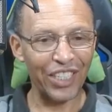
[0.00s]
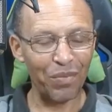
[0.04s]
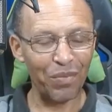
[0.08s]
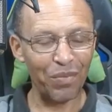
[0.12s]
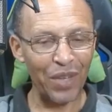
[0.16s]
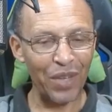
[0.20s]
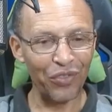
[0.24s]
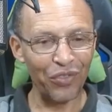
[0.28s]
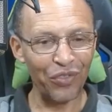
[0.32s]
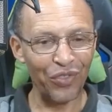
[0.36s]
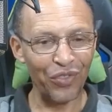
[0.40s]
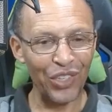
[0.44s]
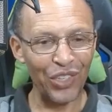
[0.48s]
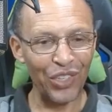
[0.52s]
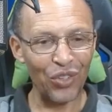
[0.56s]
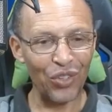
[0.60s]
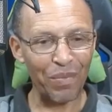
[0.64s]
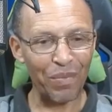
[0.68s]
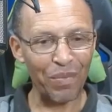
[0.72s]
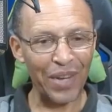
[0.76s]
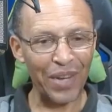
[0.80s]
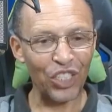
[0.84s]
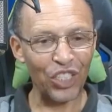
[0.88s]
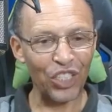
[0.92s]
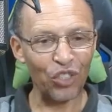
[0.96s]
Seja
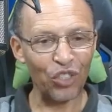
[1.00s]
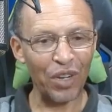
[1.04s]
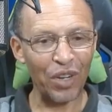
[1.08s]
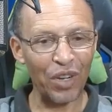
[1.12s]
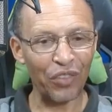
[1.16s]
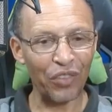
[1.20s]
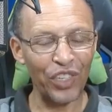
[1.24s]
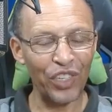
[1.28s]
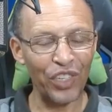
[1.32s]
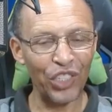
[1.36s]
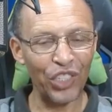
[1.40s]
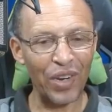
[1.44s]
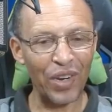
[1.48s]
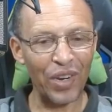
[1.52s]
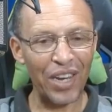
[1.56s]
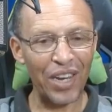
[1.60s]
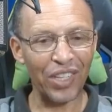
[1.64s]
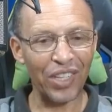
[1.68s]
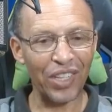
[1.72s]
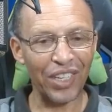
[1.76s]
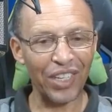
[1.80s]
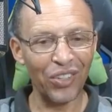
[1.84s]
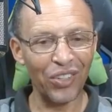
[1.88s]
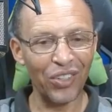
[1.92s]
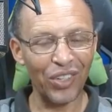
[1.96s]
bem-vindo a mais uma
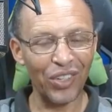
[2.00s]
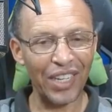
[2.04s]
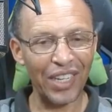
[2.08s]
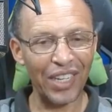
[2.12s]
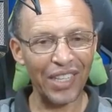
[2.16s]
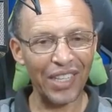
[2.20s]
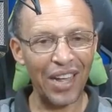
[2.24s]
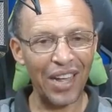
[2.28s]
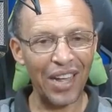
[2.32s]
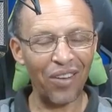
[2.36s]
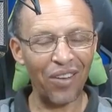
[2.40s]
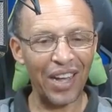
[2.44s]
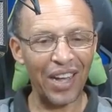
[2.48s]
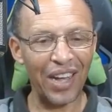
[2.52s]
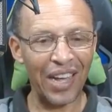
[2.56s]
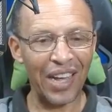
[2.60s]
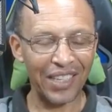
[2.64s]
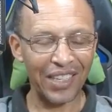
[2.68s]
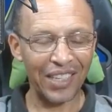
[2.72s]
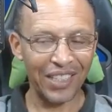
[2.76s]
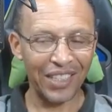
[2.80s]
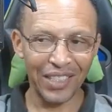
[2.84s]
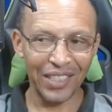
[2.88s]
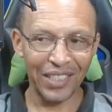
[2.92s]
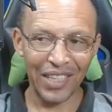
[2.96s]
videoaula aqui do
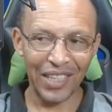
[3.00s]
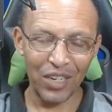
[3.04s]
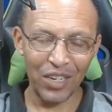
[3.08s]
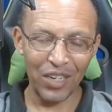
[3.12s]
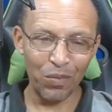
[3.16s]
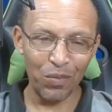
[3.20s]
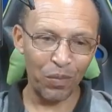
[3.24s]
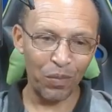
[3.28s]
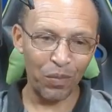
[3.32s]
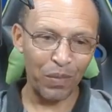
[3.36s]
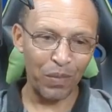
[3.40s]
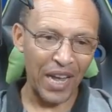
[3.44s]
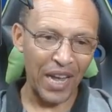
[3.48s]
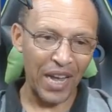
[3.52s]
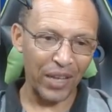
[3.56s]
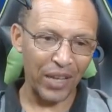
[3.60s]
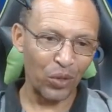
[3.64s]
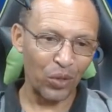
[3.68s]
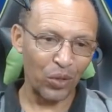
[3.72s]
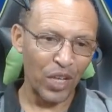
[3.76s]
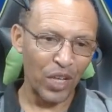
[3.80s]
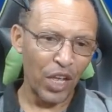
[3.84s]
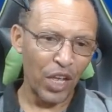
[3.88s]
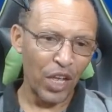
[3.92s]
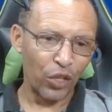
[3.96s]
canal Art Design
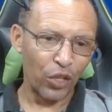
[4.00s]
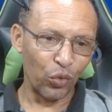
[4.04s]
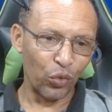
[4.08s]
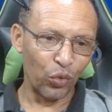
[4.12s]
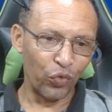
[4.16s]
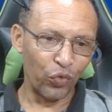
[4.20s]
Mobile.